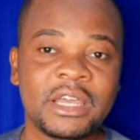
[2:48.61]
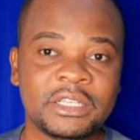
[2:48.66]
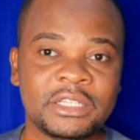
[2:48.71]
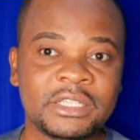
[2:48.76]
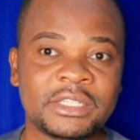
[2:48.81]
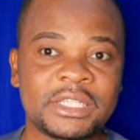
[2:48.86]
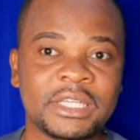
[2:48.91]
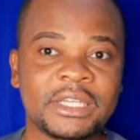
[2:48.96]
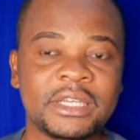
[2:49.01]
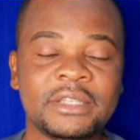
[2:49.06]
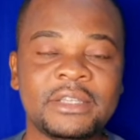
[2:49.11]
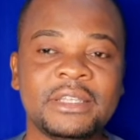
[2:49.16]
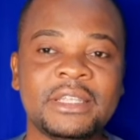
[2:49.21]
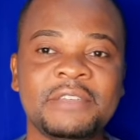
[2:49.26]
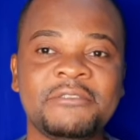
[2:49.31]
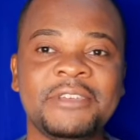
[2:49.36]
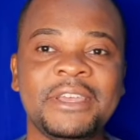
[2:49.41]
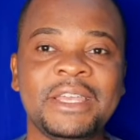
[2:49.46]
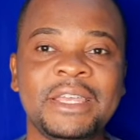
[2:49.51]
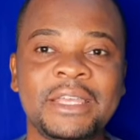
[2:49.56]
Tshisekedi
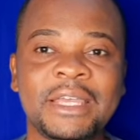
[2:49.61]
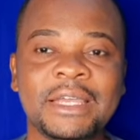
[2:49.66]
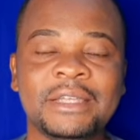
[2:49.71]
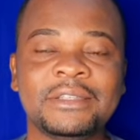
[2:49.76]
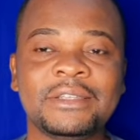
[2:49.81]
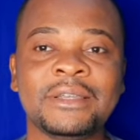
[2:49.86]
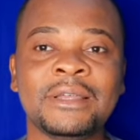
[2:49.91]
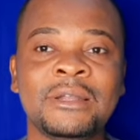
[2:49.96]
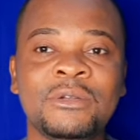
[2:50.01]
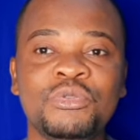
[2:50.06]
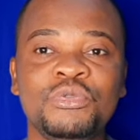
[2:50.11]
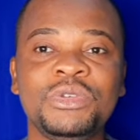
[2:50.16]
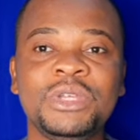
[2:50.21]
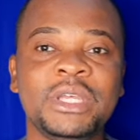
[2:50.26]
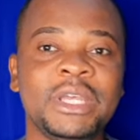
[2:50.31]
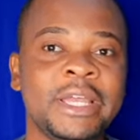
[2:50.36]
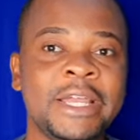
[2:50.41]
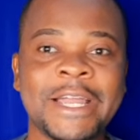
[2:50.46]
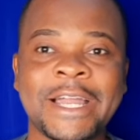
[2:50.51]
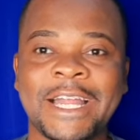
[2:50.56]
devait y être
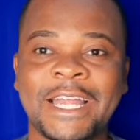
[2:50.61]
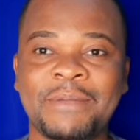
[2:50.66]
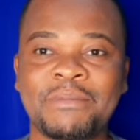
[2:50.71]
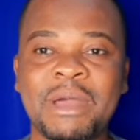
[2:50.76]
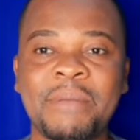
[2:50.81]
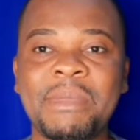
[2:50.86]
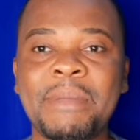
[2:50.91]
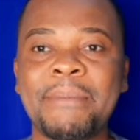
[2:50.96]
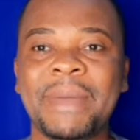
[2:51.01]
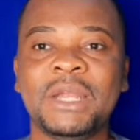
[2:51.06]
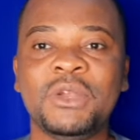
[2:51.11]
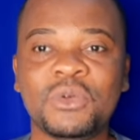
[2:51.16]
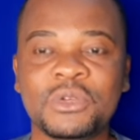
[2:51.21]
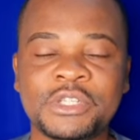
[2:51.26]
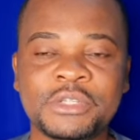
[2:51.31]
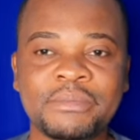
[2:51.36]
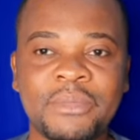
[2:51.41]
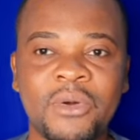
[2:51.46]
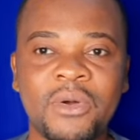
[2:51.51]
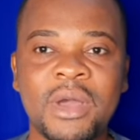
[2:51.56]
lui également, mais
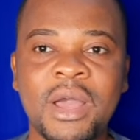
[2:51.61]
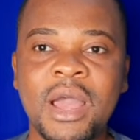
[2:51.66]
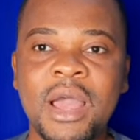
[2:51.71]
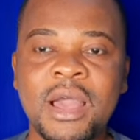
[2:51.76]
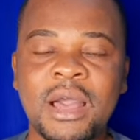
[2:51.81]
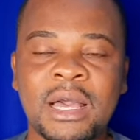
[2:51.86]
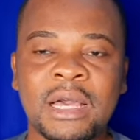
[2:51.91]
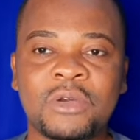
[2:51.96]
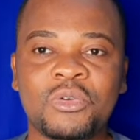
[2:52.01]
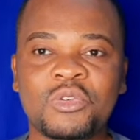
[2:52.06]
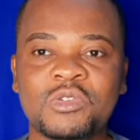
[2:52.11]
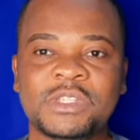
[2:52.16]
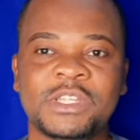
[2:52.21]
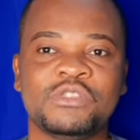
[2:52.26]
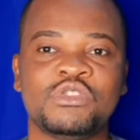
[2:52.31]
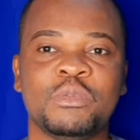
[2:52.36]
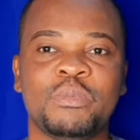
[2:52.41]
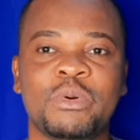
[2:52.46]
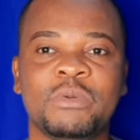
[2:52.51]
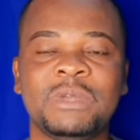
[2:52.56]
malheureusement, à cause de
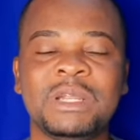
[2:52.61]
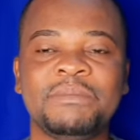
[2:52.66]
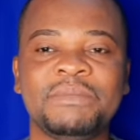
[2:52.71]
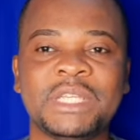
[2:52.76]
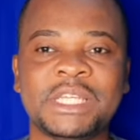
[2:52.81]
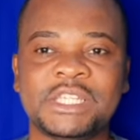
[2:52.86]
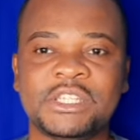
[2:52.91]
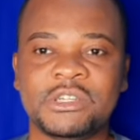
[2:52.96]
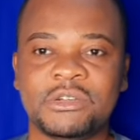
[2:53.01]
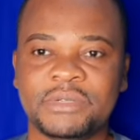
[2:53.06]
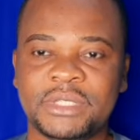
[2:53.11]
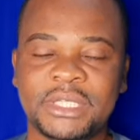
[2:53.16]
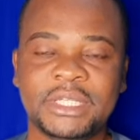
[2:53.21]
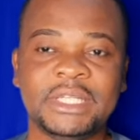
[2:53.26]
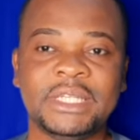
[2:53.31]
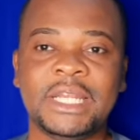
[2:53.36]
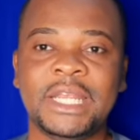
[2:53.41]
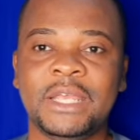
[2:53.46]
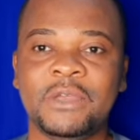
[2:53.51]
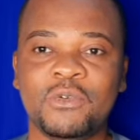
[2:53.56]
ce problème de
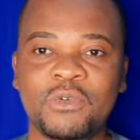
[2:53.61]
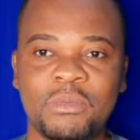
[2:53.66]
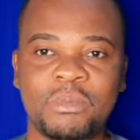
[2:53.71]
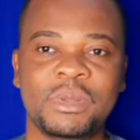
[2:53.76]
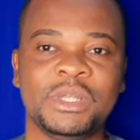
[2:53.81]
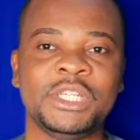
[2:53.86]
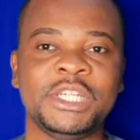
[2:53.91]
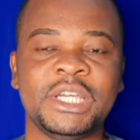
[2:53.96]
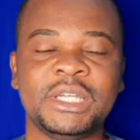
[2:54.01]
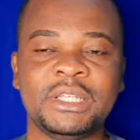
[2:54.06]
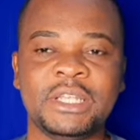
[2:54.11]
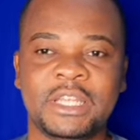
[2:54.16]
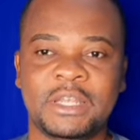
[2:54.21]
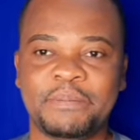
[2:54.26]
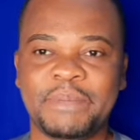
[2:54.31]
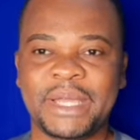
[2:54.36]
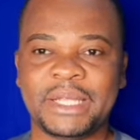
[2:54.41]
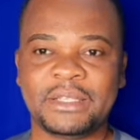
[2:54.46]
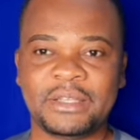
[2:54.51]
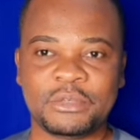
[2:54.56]
santé, il est obligé de ne
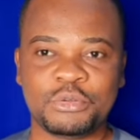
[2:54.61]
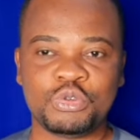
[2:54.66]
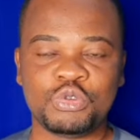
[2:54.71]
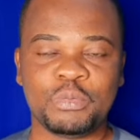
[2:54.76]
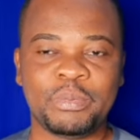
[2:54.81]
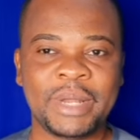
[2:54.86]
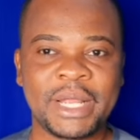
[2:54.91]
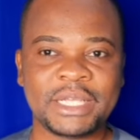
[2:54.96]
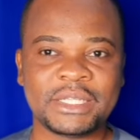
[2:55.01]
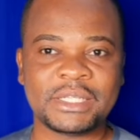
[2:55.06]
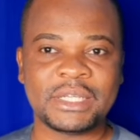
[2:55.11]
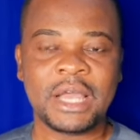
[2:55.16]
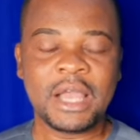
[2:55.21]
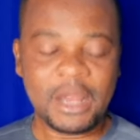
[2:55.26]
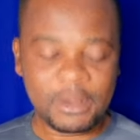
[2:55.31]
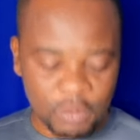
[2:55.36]
pas être sur place.